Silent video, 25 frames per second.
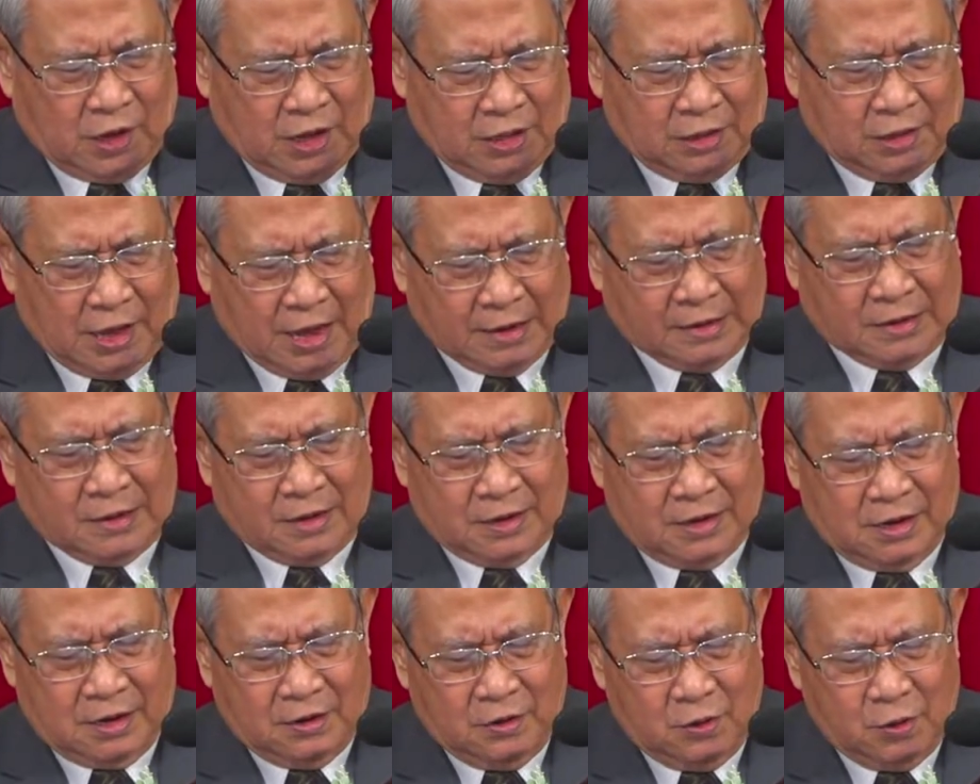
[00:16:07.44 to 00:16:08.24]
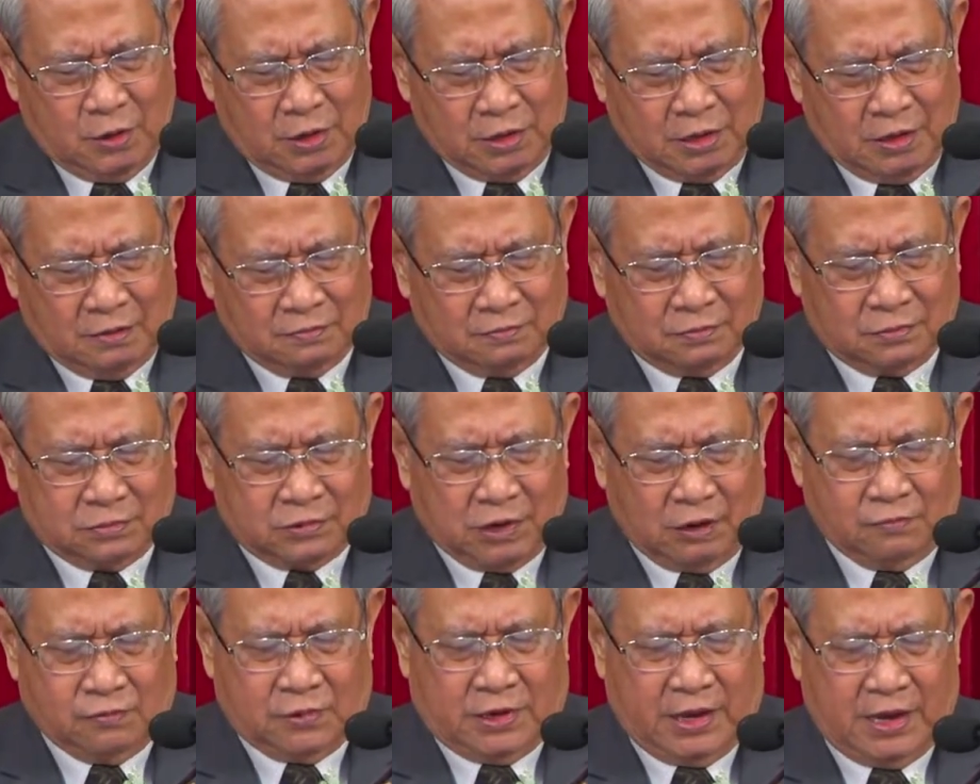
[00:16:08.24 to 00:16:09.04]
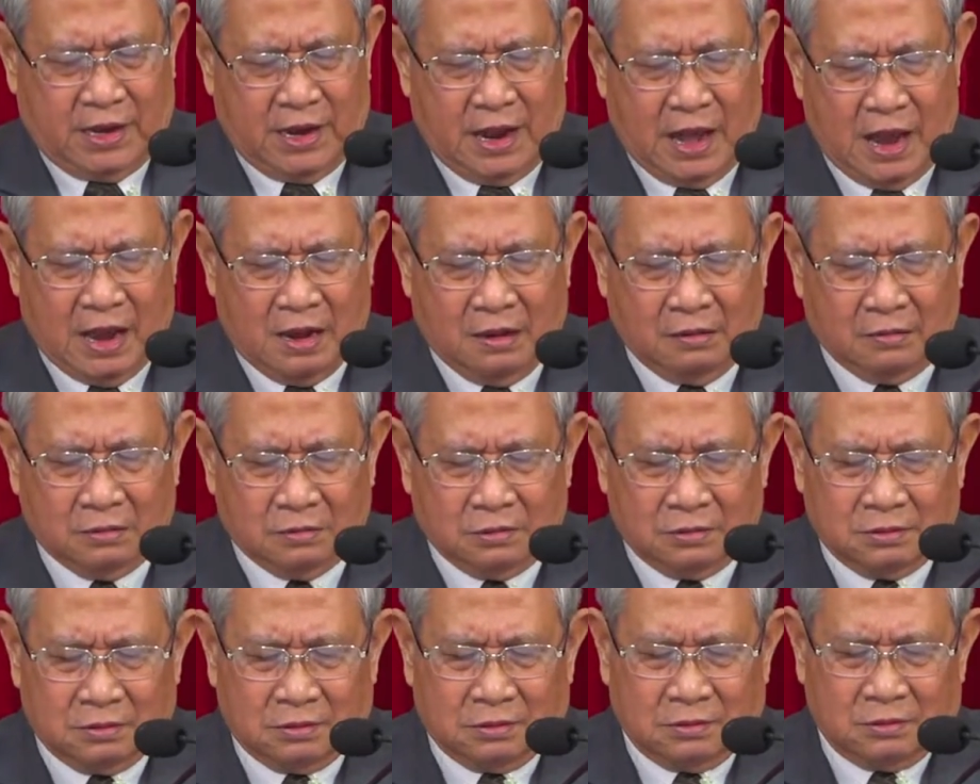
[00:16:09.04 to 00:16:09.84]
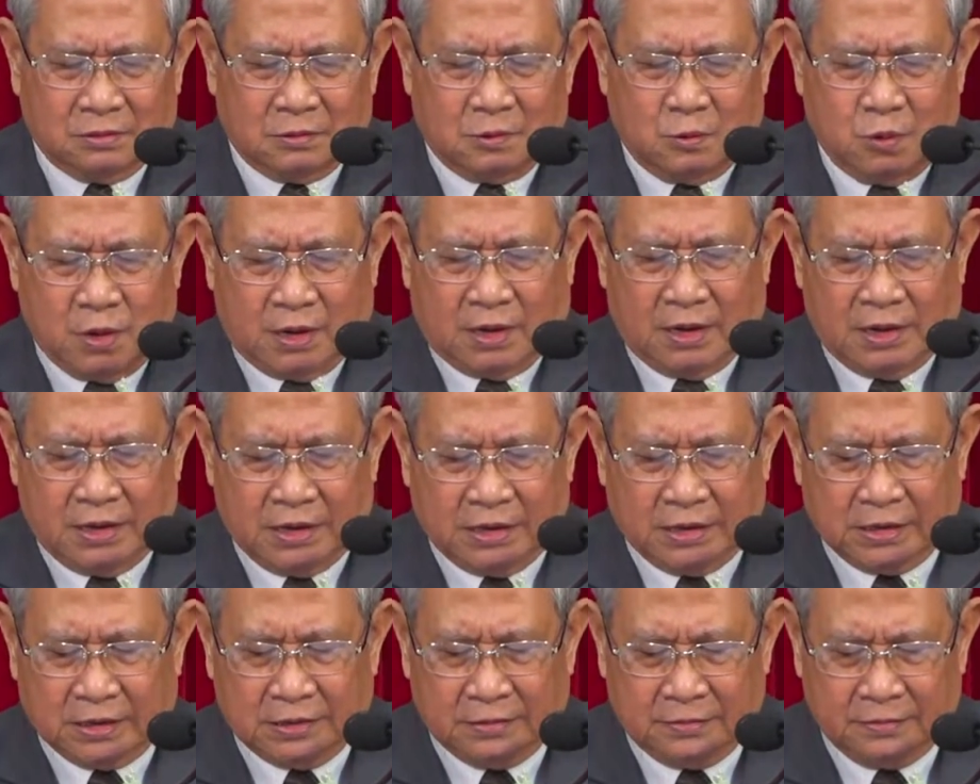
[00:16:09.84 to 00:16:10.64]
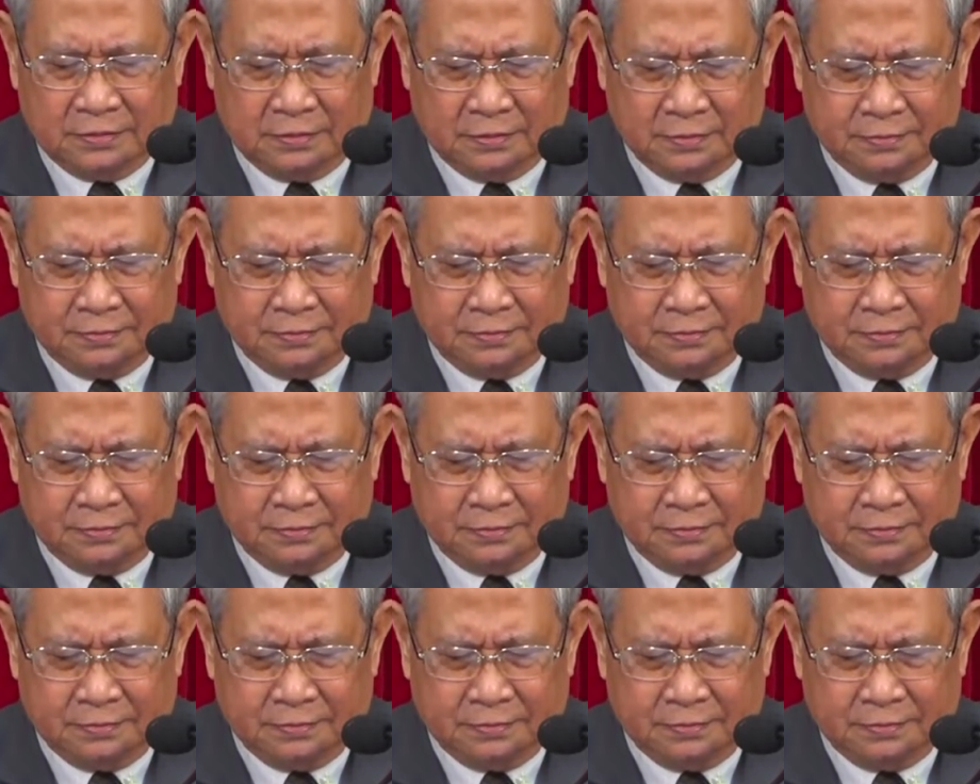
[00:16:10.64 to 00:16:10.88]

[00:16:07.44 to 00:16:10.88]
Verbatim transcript: Cái thành trên núi thì không khi nào khuất được.